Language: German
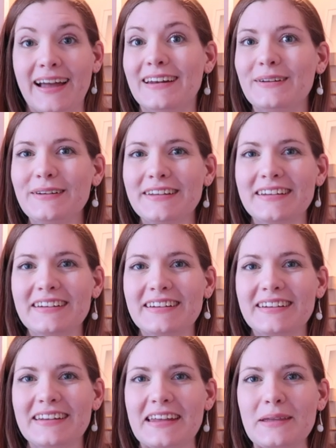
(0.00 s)

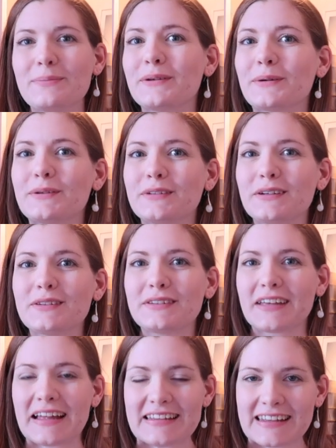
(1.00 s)
Hallöchen, ich begrüße euch
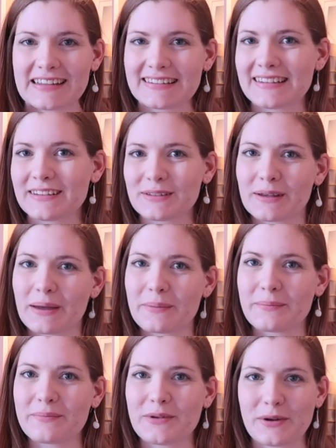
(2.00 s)
ganz herzlich zu
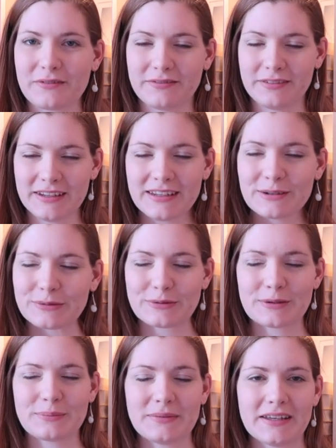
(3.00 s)
einem neuen Video
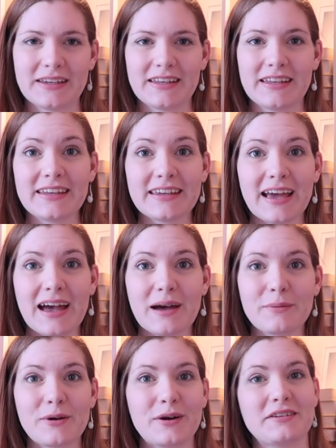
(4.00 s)
von mir. Ich
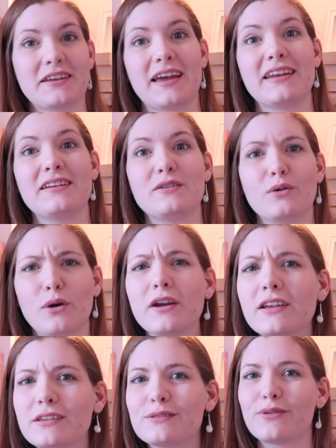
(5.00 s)
habe heute ein
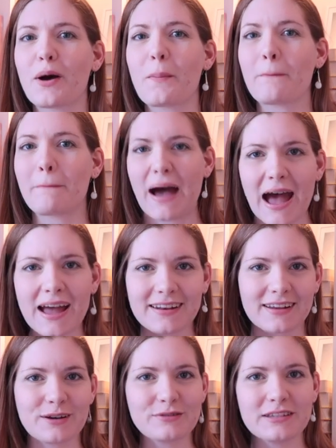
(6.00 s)
neues
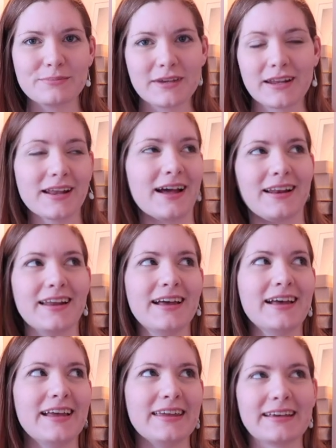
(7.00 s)
Format auf diesem Kanal.
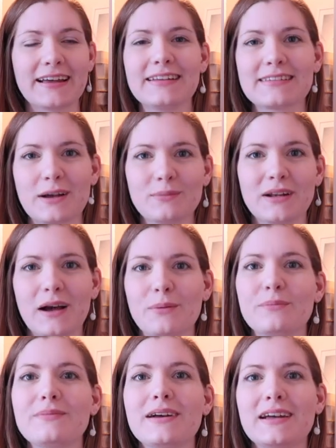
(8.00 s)
Ich kann es kaum
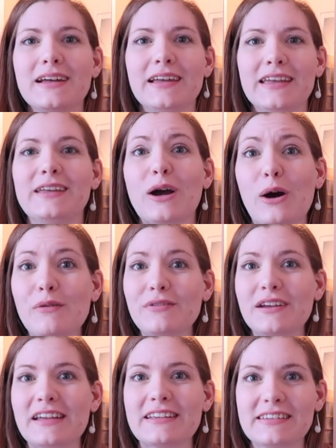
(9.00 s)
glauben. Ich hoffe,
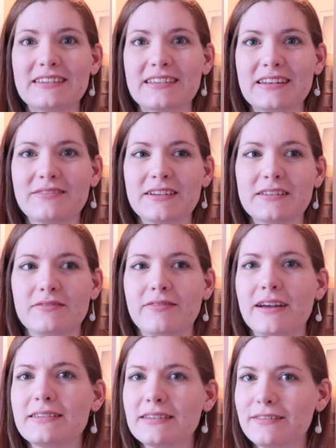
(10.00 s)
es ist etwas,
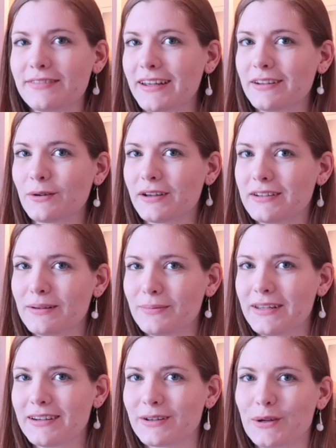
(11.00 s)
was sich vielleicht auch
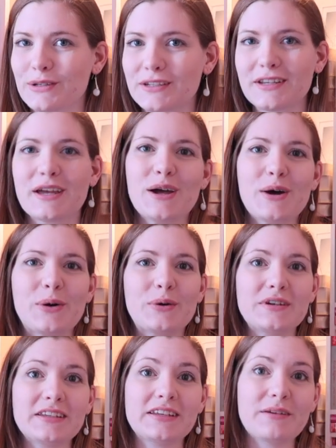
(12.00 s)
etablieren könnte
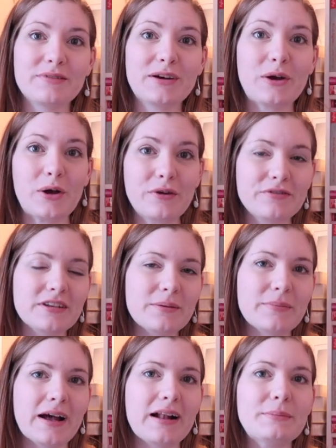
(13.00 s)
und ich einfach öfter
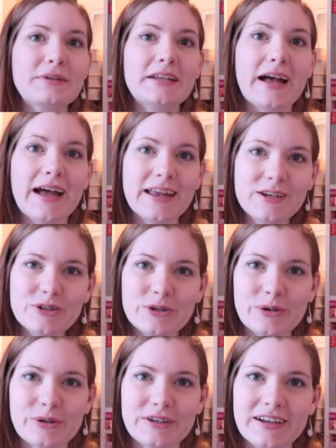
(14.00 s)
mal mit
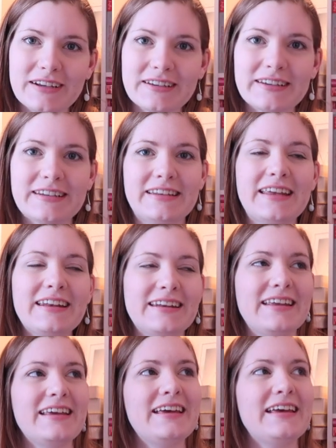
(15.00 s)
einstreuen kann. Denn
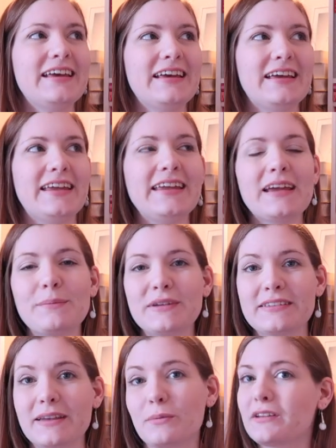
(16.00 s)
ich habe
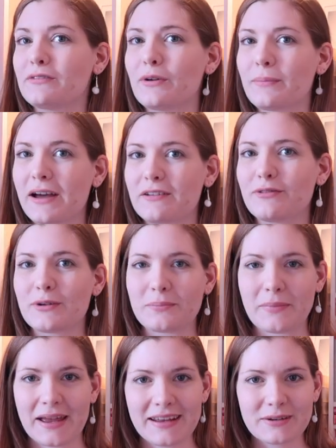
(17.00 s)
mich sehr über das Format von
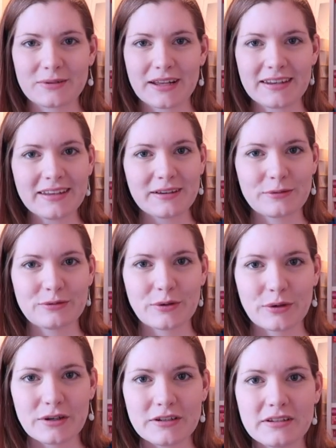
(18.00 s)
Maike und Anja
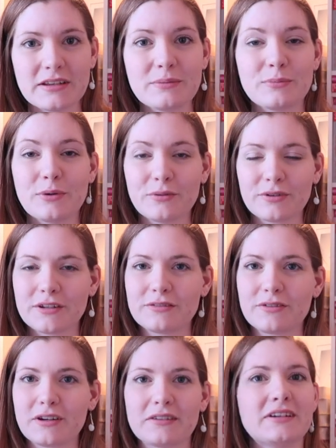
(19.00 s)
gefreut, den Book Friends
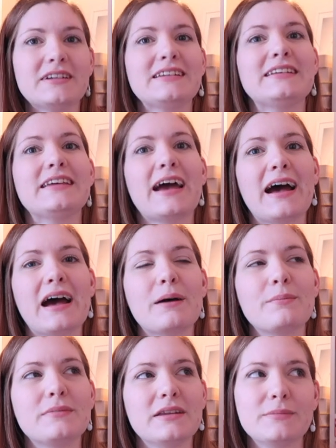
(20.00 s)
Forever. Die
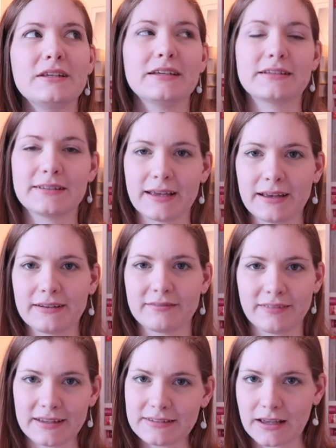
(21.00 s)
haben nämlich gezeigt,
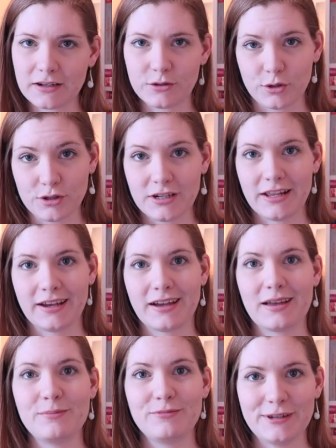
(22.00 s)
was ein
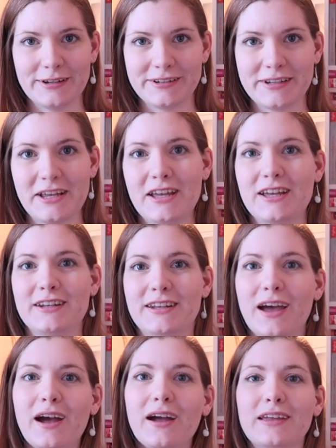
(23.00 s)
Deutschlehrer empfiehlt.
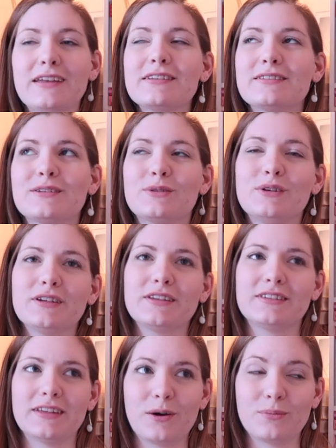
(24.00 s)
Da ging es natürlich
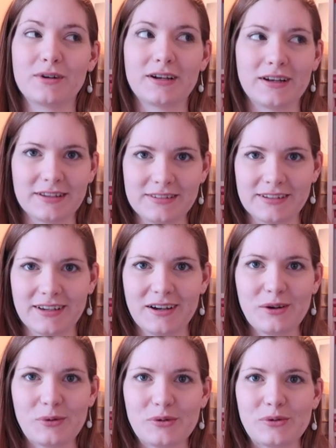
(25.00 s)
sehr um
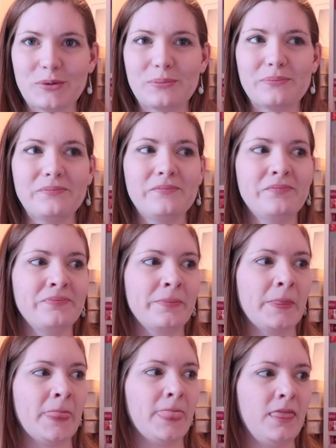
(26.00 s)
Klassiker und um
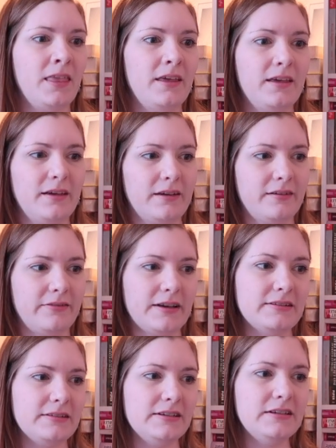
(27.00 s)

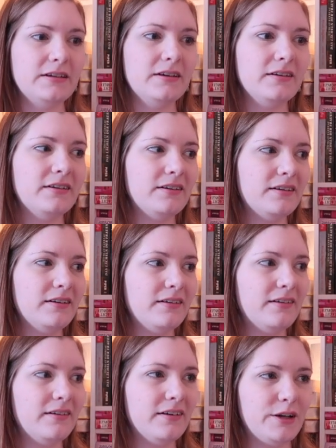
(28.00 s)
quasi die
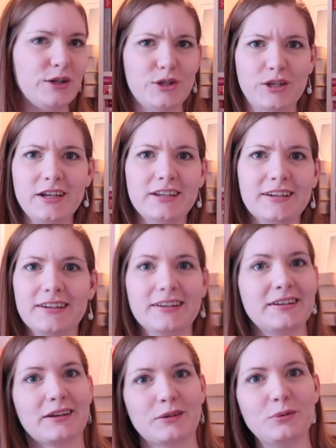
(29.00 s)
Geschichte der
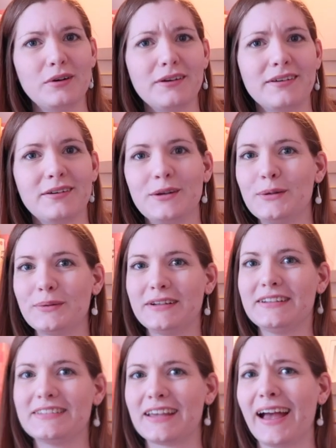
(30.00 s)
Literatur, über
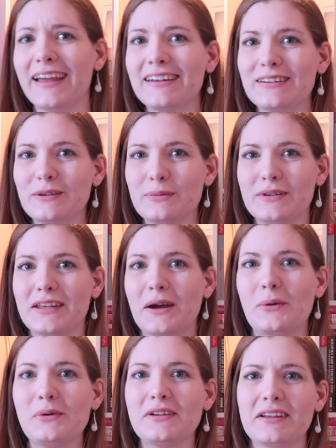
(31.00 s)
die Zeiten, über die
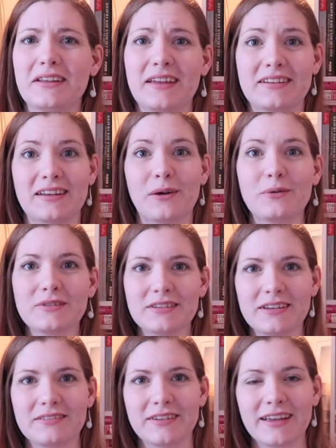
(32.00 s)
Jahrhunderte,
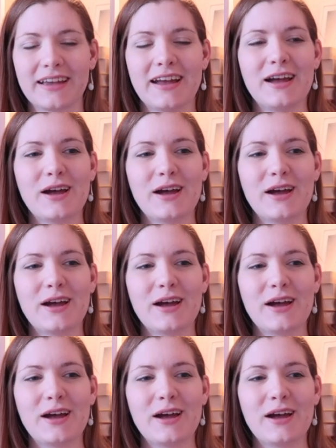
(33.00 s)
Jahrtausende hinweg.